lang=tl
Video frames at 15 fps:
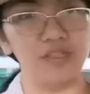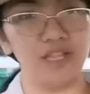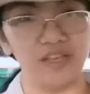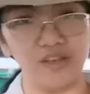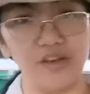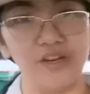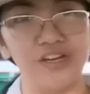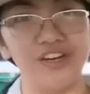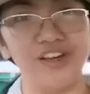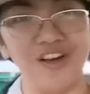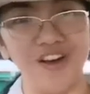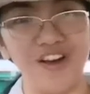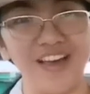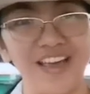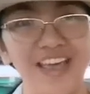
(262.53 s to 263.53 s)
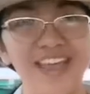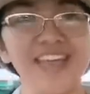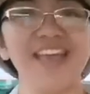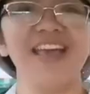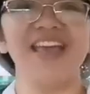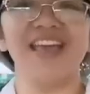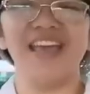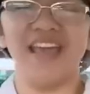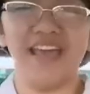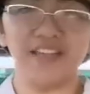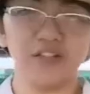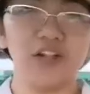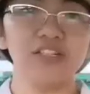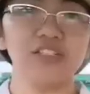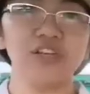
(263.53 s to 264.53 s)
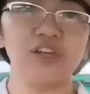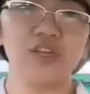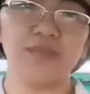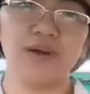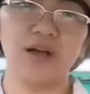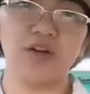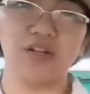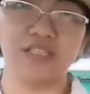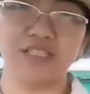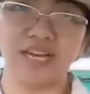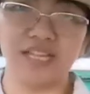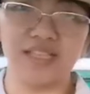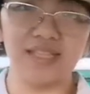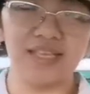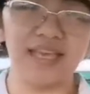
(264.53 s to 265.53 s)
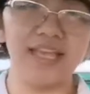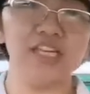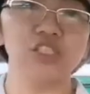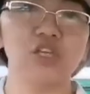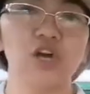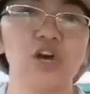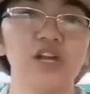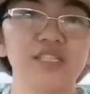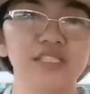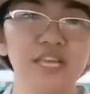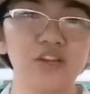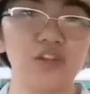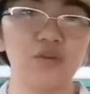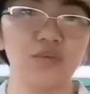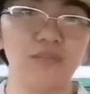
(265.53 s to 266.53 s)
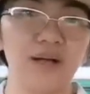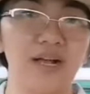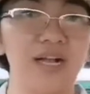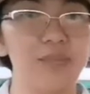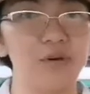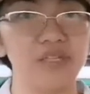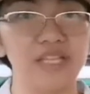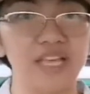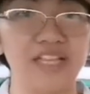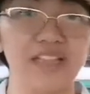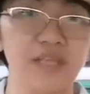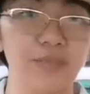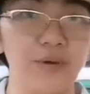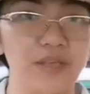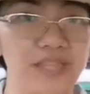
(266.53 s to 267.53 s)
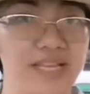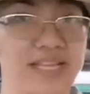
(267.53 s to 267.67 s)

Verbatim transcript: gamot na yon. Okay? And also, yung mga contraindications, ano yung mga gamot na hindi